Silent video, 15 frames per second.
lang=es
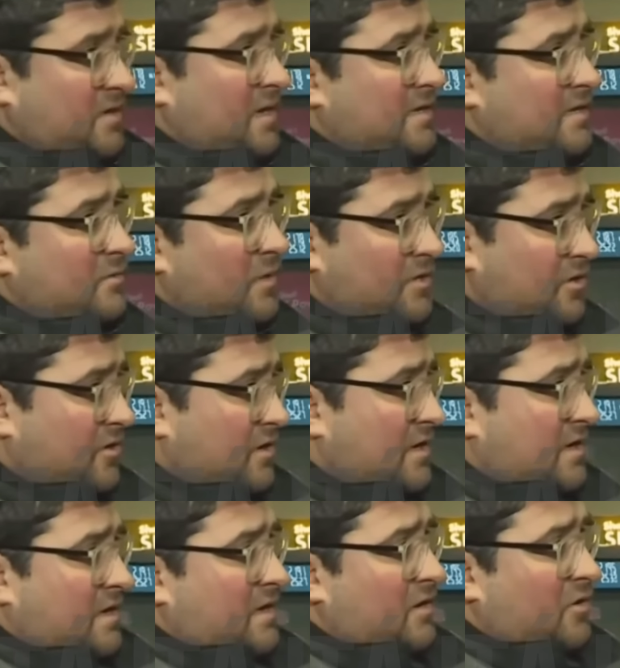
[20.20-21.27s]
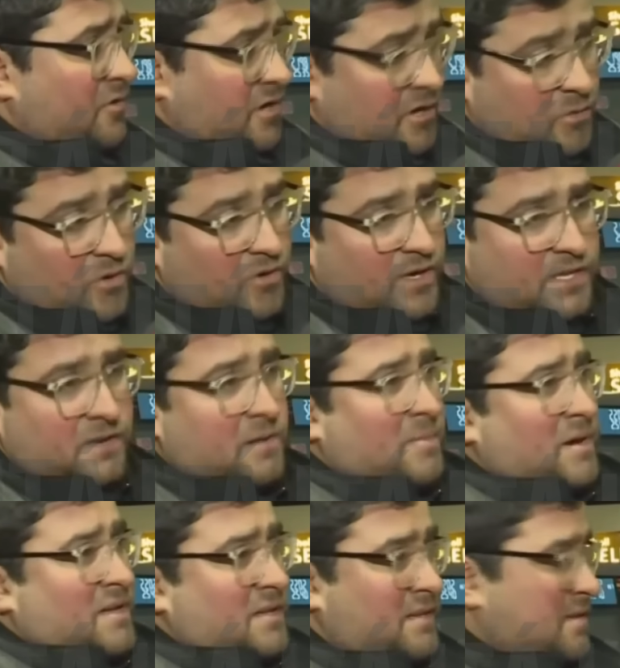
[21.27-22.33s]
la situación que el gobierno nuevo recibe el
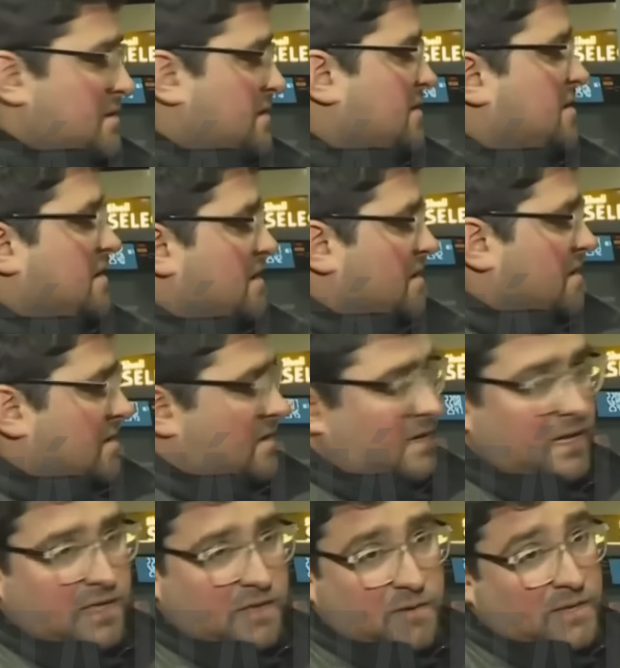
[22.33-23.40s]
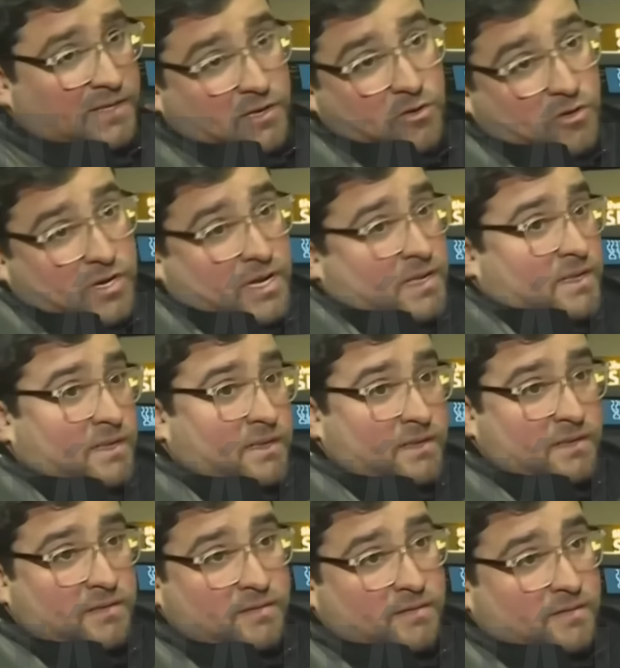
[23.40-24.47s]
país, que es devastadora y,
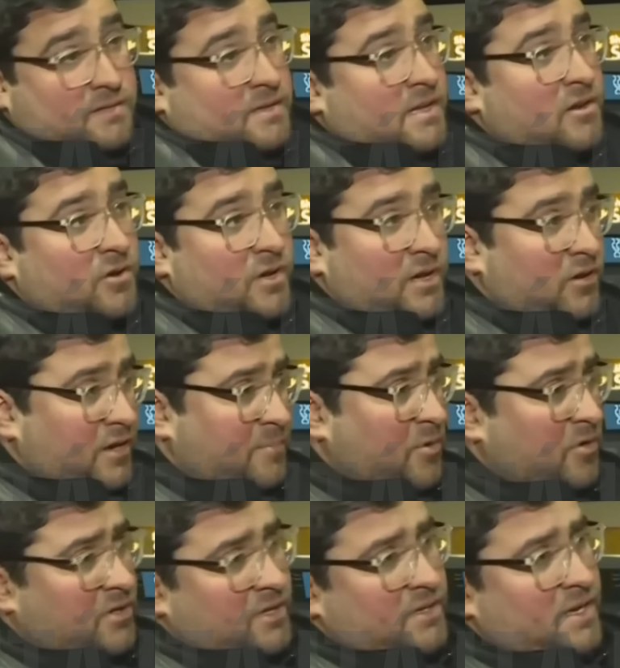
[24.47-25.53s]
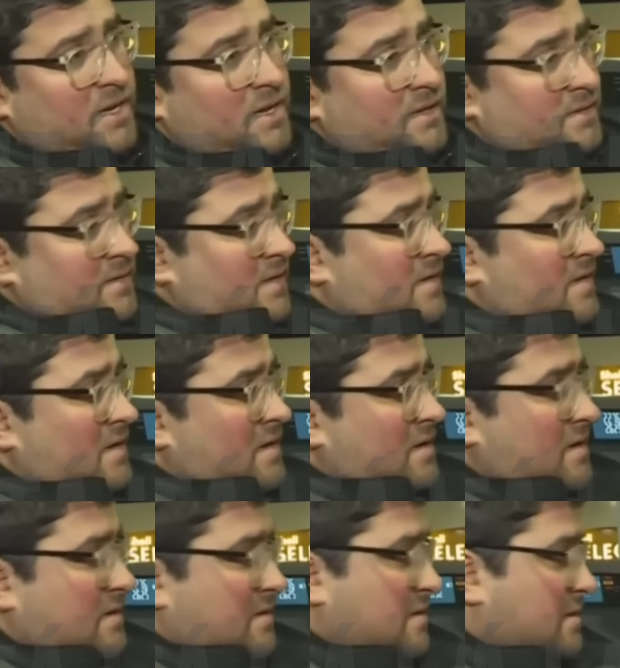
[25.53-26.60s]
y es lo que corresponde, o sea,
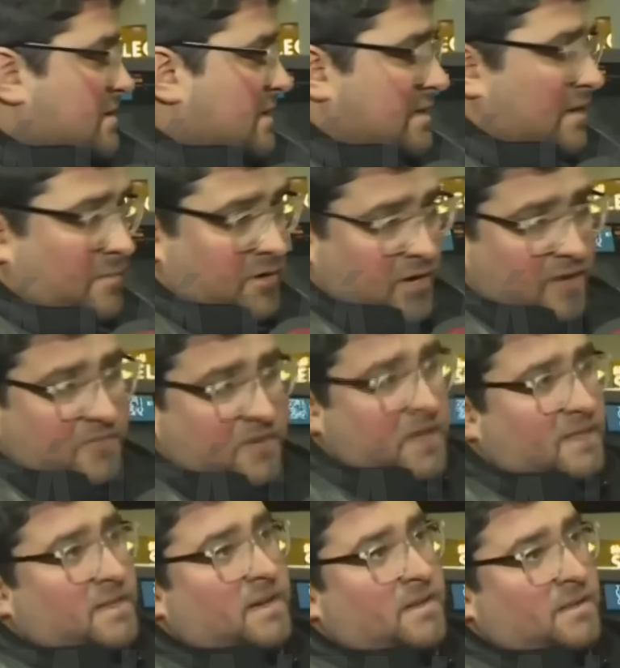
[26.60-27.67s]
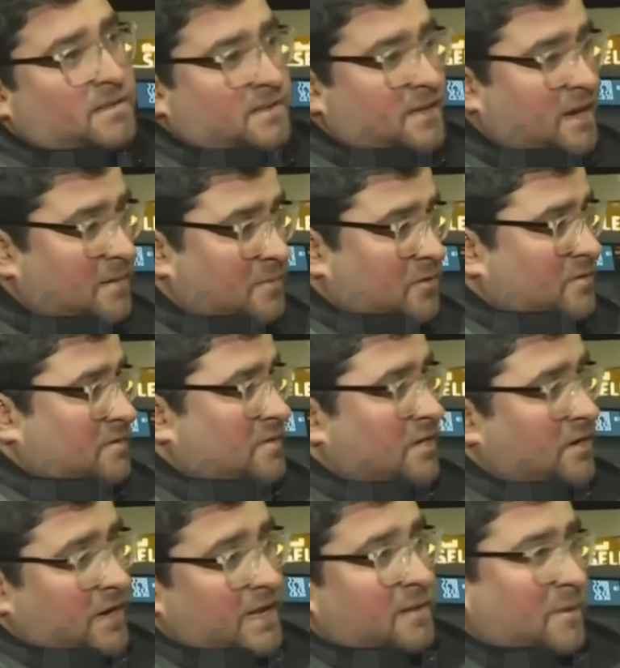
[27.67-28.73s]
se terminó la fiesta, digamos, y
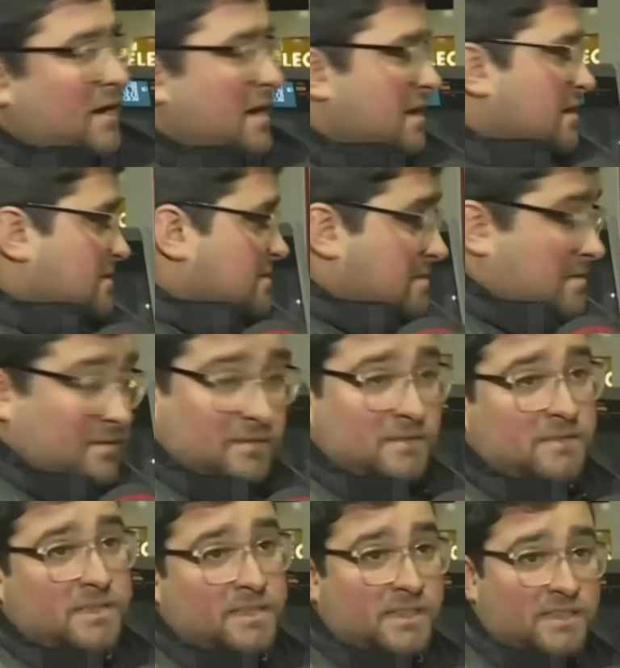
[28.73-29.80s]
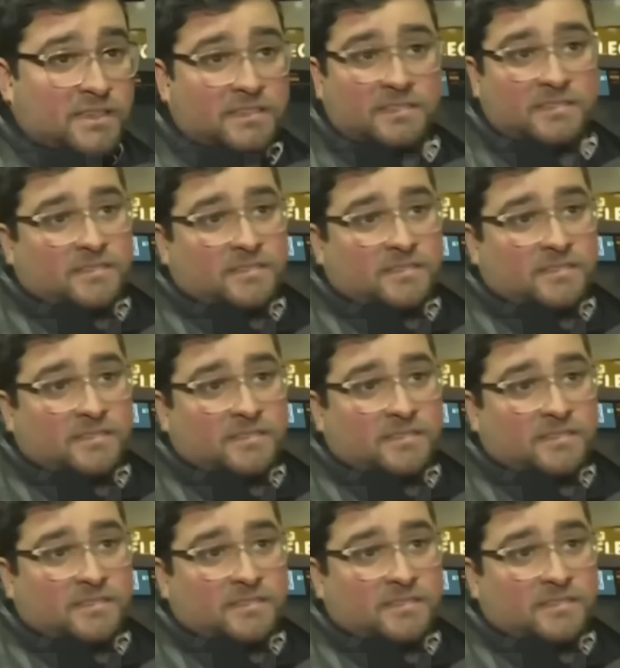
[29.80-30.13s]
ahora hay que pagar. Es así.